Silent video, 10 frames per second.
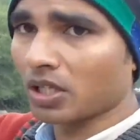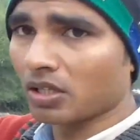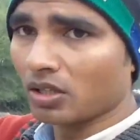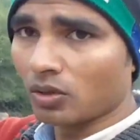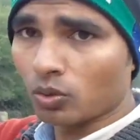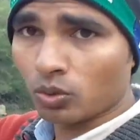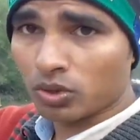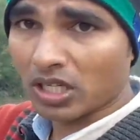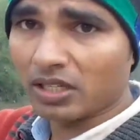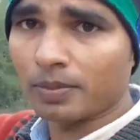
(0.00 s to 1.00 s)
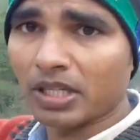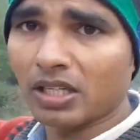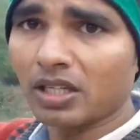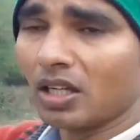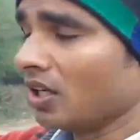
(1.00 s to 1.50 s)
में उस साइड
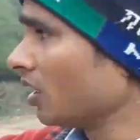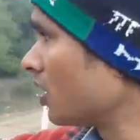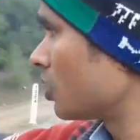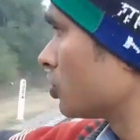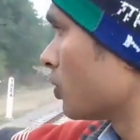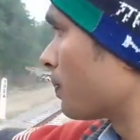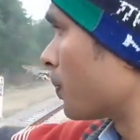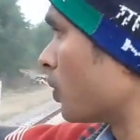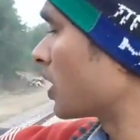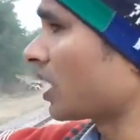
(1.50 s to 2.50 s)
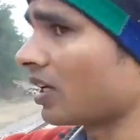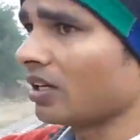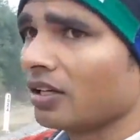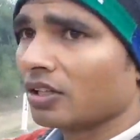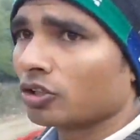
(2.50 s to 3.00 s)
में जो पोल का
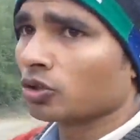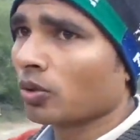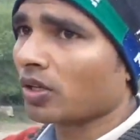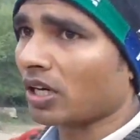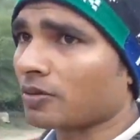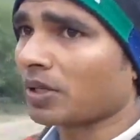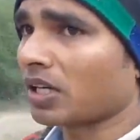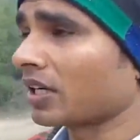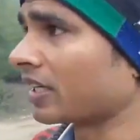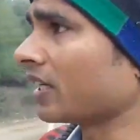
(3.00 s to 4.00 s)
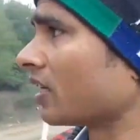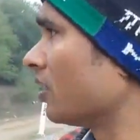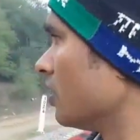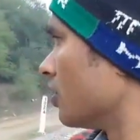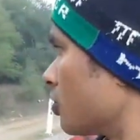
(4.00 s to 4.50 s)
जो क्रॉस वायर
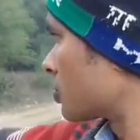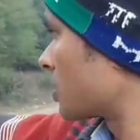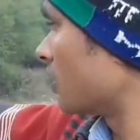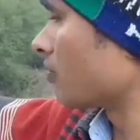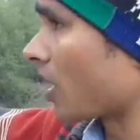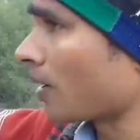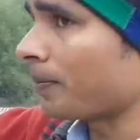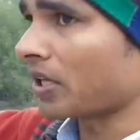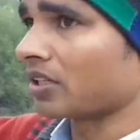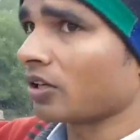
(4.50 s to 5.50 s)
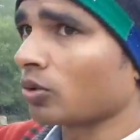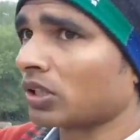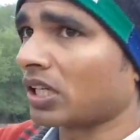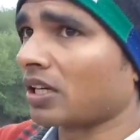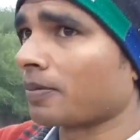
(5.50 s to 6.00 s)
लगेगा उसके लिए वहाँ पर गड्ढा
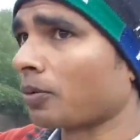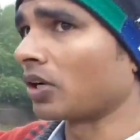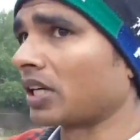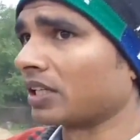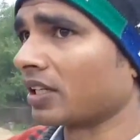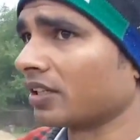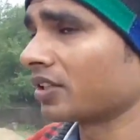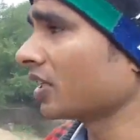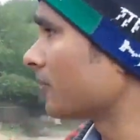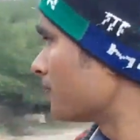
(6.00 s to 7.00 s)
खोदा गया है पोल लगाने के लिए ठीक